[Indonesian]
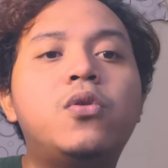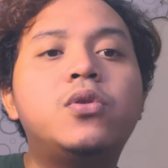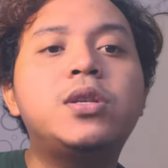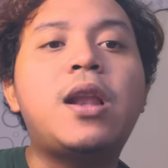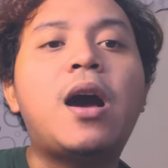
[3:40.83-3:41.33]

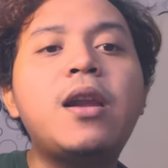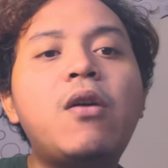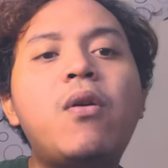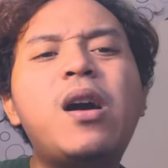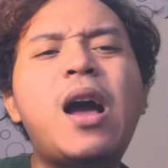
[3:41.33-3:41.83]
sedangkan
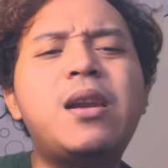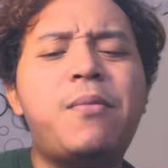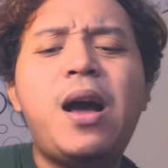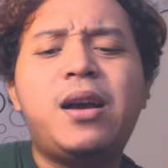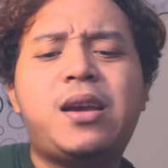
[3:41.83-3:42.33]
aku nggak ada
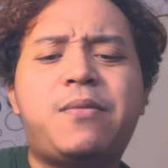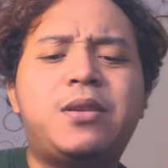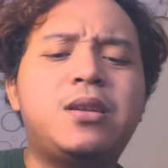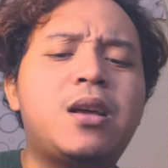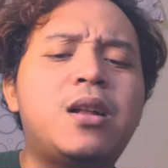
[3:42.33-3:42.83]
make
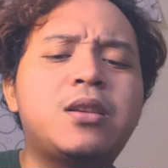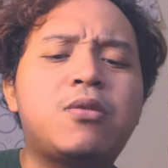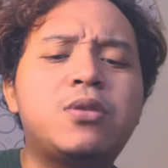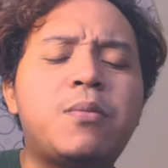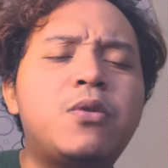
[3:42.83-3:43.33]
masih tanggal 1
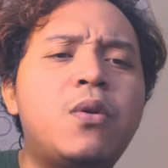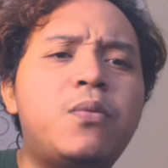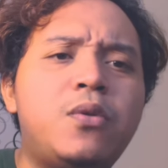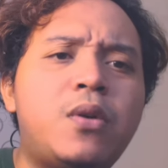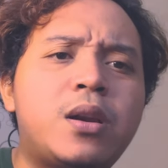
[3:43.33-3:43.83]
sampai 20
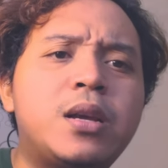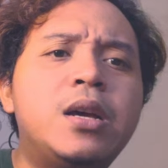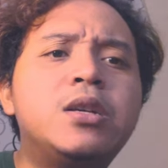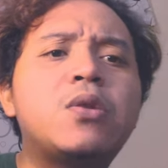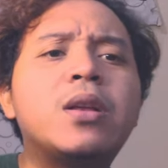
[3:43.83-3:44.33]
hari
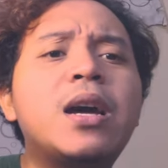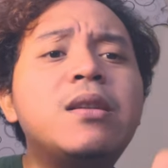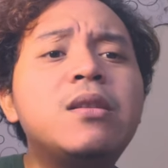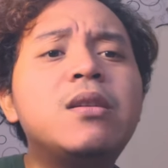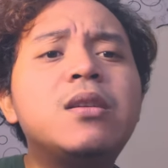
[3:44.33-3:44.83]
soalnya
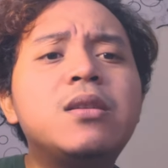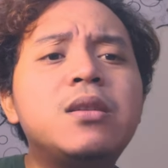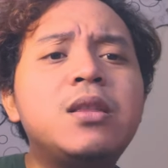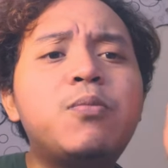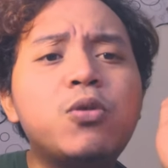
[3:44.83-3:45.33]
kan
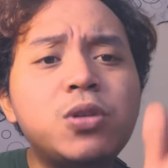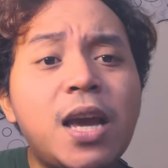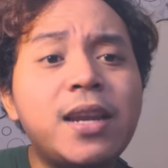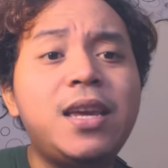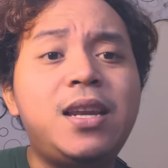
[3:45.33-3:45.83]

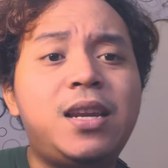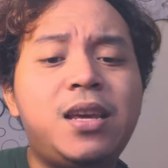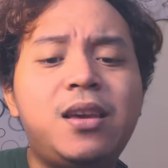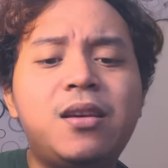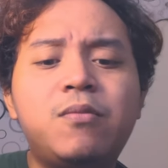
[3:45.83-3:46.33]
diputusnya hari
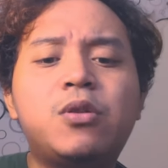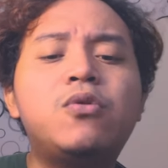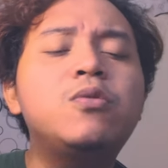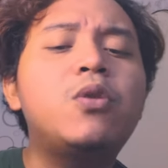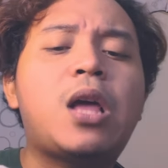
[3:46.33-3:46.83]
ini
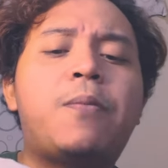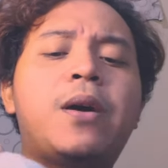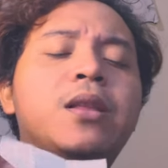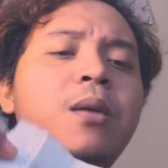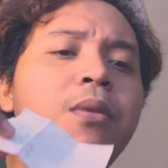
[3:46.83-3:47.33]
terus buat apa
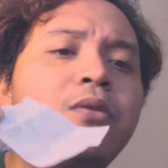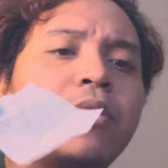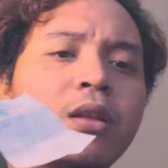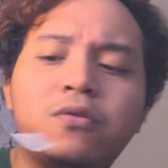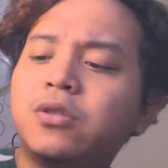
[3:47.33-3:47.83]
ada tambahan
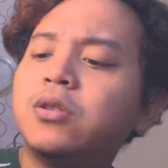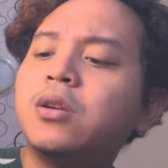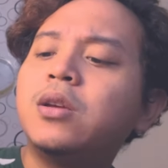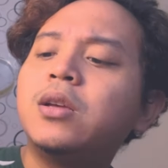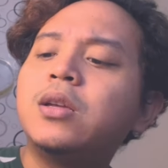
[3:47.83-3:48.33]
200
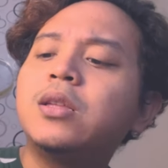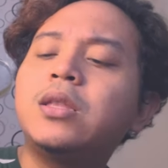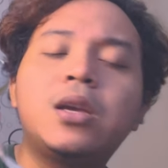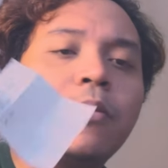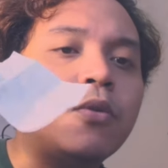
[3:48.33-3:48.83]

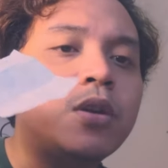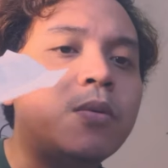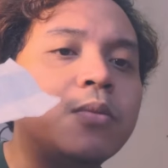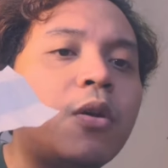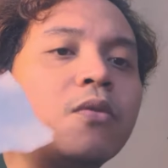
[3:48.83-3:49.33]

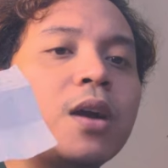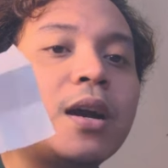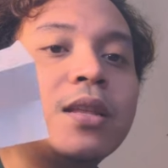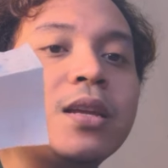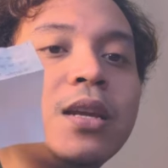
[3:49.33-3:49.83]
ribu aku gak
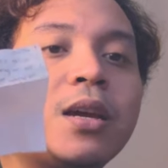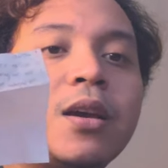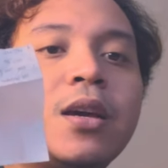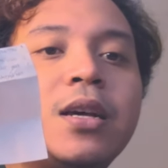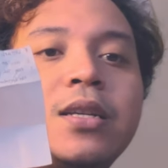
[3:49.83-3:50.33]
ngerti nih
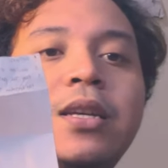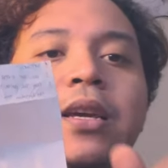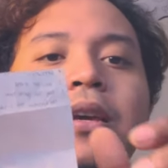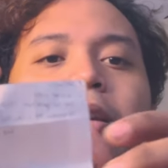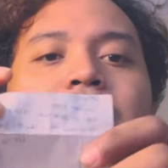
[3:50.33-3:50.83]
jadi
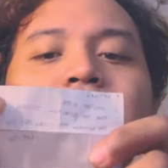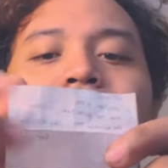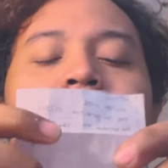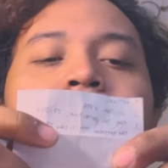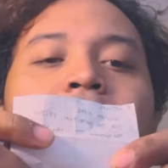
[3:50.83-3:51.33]

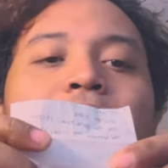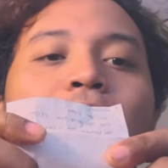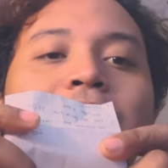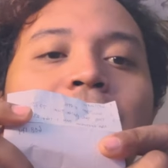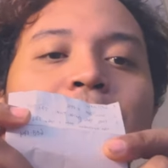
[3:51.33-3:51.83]

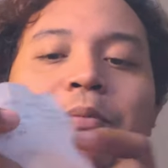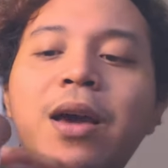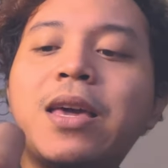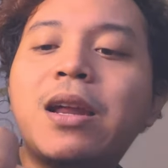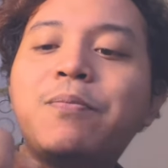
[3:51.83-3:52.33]
total
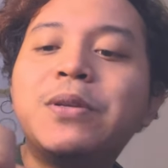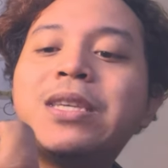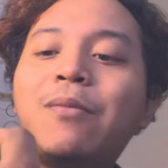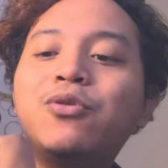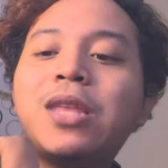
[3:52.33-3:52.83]
pembayaran
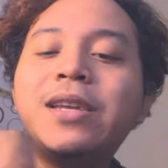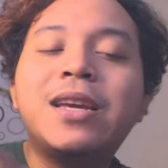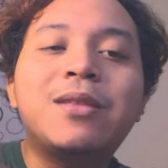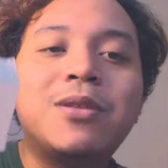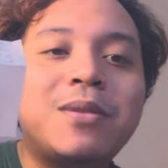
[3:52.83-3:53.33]
pencabutannya
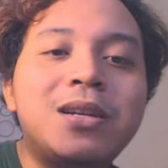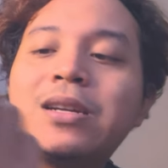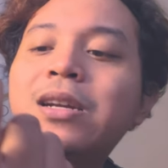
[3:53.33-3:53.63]
teman-teman